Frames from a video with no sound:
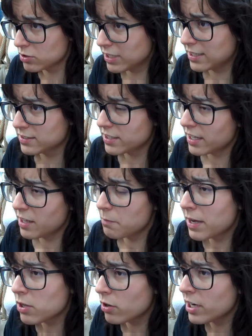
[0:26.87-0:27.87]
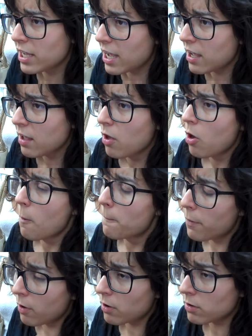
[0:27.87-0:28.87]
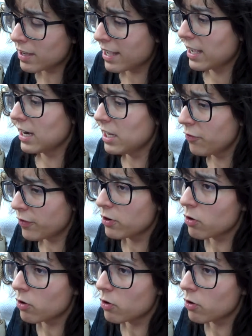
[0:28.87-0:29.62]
constancia de mayoría porque el IFE